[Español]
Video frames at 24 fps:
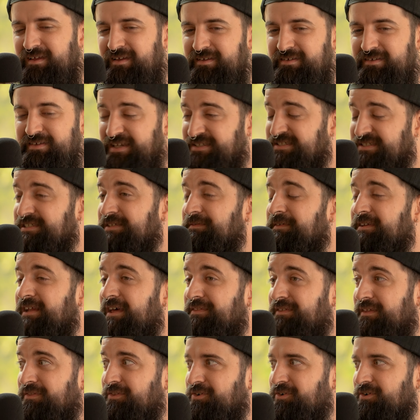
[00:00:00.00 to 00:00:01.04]
Y así se venía
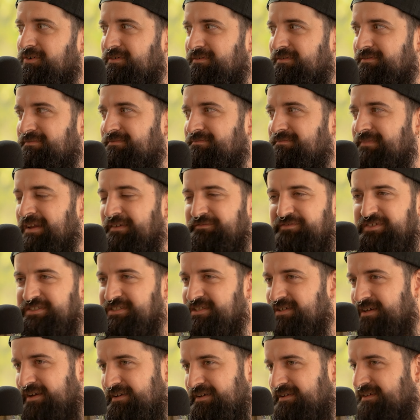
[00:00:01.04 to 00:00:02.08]
haciendo la
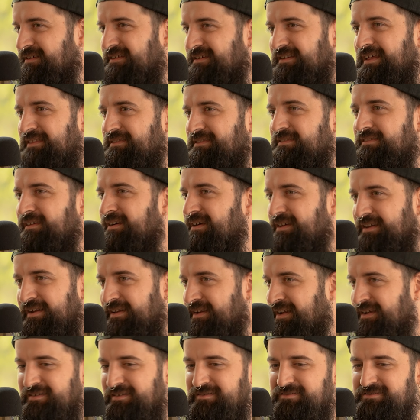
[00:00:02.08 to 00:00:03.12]
física y la ciencia en
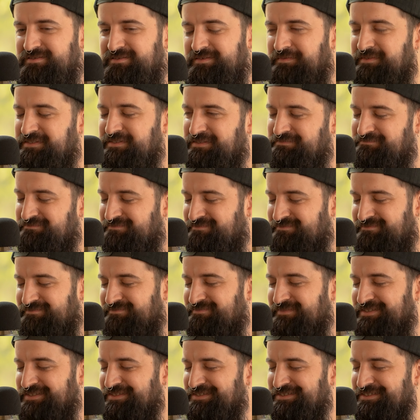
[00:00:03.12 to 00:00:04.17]
general,
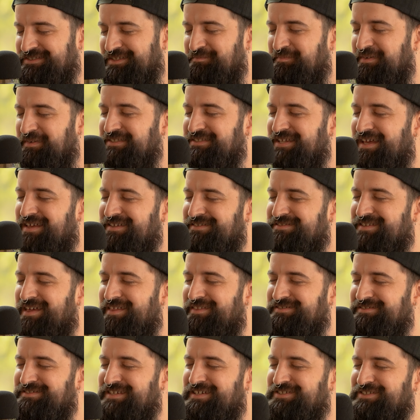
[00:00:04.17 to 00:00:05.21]
casi siempre se
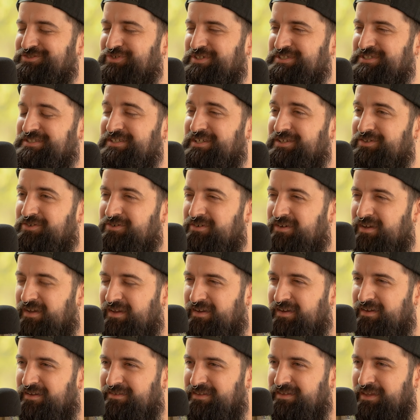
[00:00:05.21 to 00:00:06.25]
ha, hecho así, ¿no?
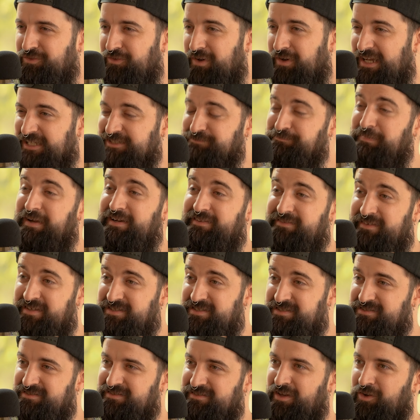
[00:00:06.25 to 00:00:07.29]
Yendo a las partes
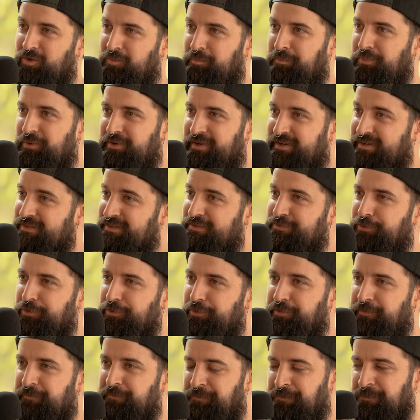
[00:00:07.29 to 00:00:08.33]
que componen el todo.